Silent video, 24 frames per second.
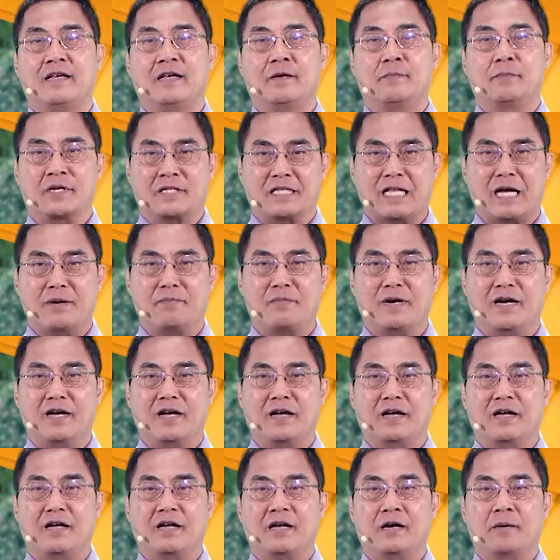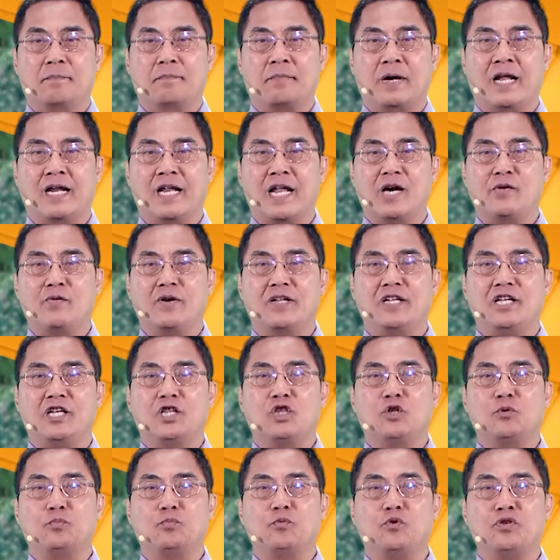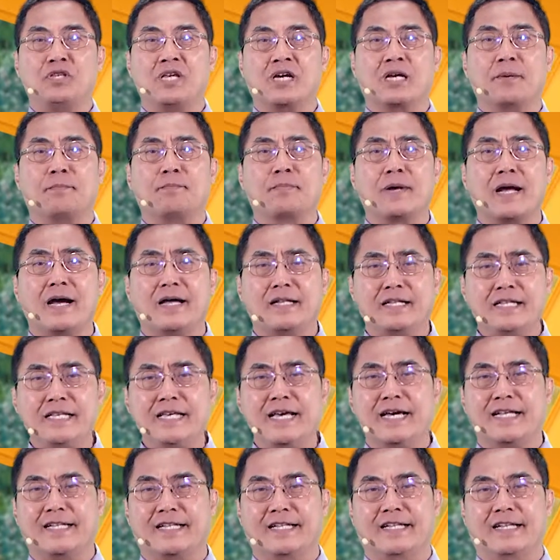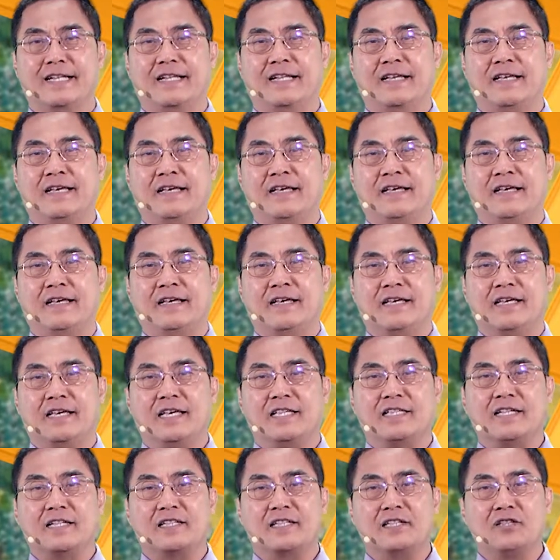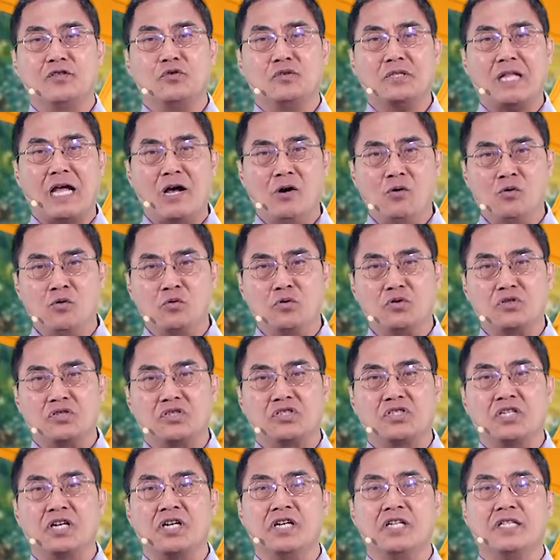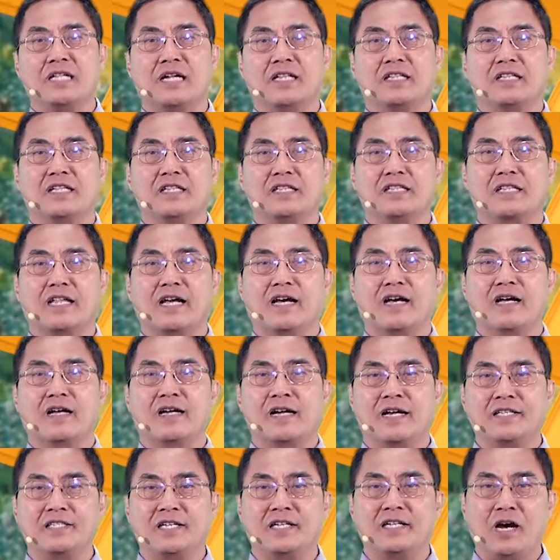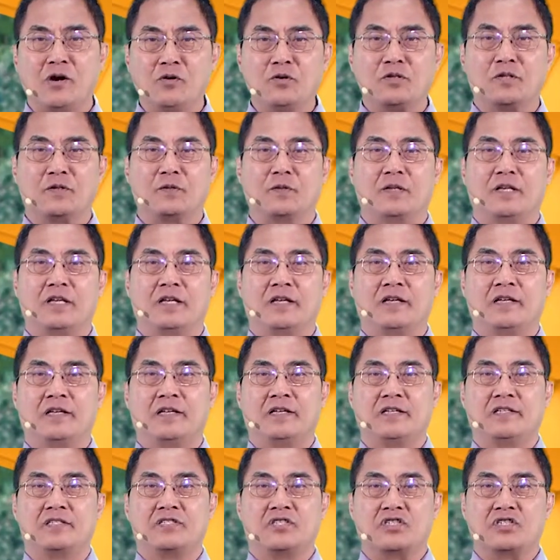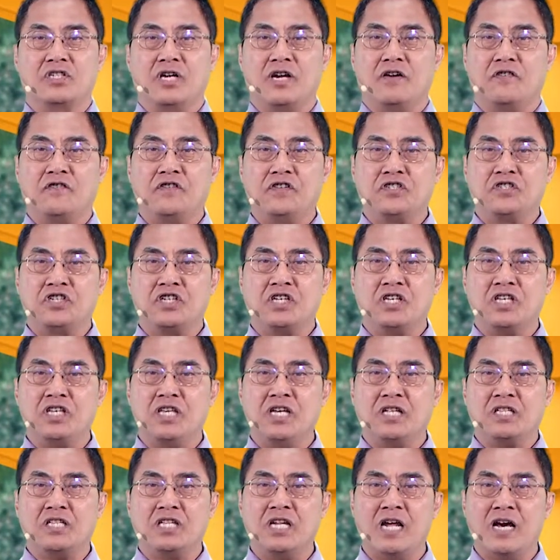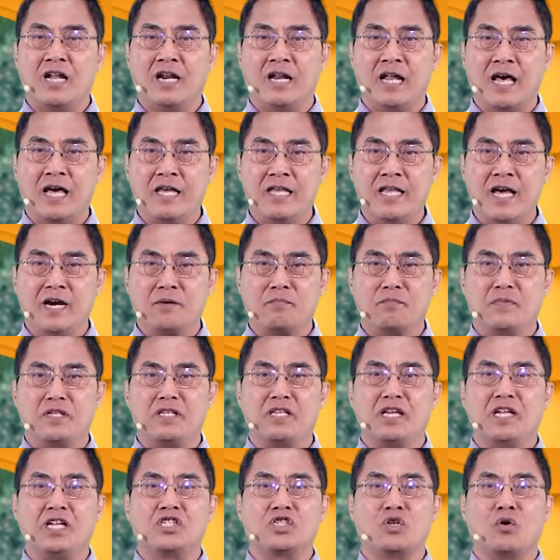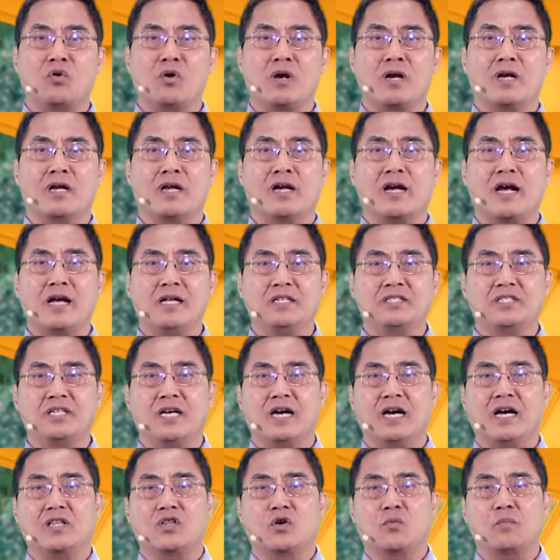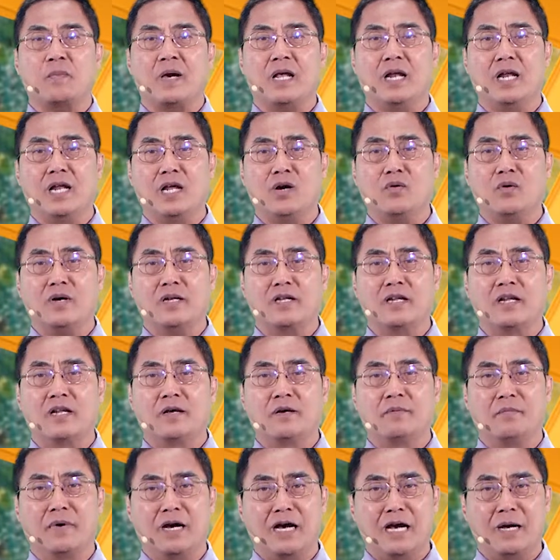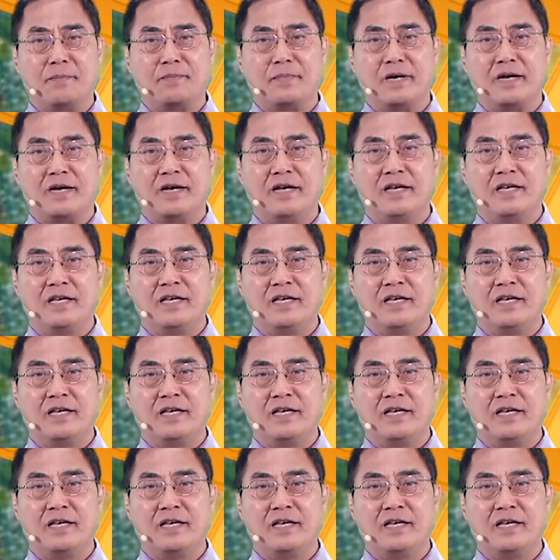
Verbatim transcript: Pertama, pahlawan itu punya keberanian. Kita tentu tahu cerita tentang Raja Daud Secara fisik ia tidak layak menjadi seorang raja atau pahlawan. Mengapa?